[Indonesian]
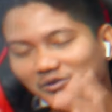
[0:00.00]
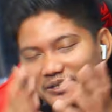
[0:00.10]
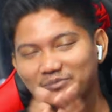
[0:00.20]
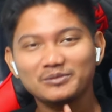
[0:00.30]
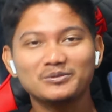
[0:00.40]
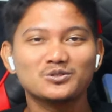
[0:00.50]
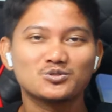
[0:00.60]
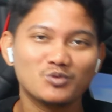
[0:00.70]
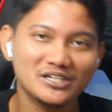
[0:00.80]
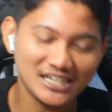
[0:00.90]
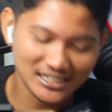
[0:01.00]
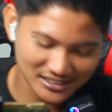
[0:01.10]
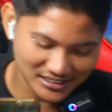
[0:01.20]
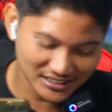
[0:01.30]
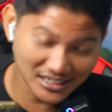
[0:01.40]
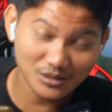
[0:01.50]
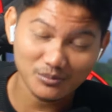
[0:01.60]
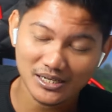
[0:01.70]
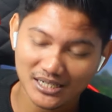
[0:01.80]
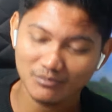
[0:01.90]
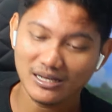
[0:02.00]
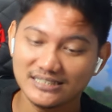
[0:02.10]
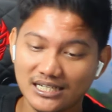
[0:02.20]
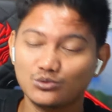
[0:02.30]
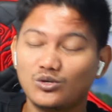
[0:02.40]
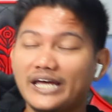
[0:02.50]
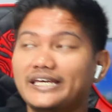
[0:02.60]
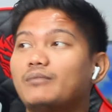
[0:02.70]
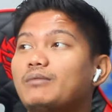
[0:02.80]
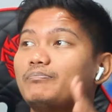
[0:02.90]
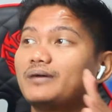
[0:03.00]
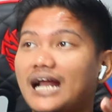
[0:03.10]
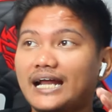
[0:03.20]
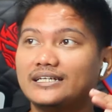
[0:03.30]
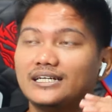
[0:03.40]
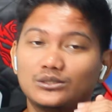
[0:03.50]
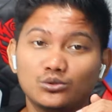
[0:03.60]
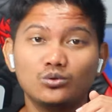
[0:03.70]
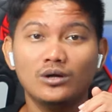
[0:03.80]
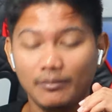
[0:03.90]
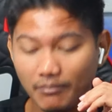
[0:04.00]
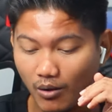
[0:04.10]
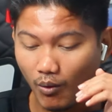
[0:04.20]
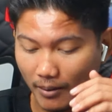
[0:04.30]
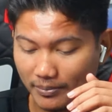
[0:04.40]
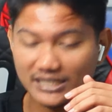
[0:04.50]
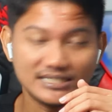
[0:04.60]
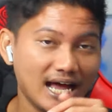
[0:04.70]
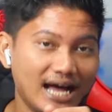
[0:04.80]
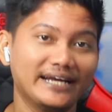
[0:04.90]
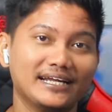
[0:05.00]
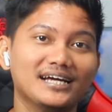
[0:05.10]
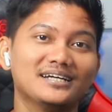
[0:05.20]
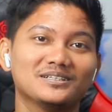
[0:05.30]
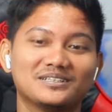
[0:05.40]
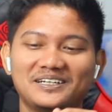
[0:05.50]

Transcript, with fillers: Oke okay, teman-temanku semuanya Ternyata kemarin banyak juga yang baperan Yaitu bawa perasaan ya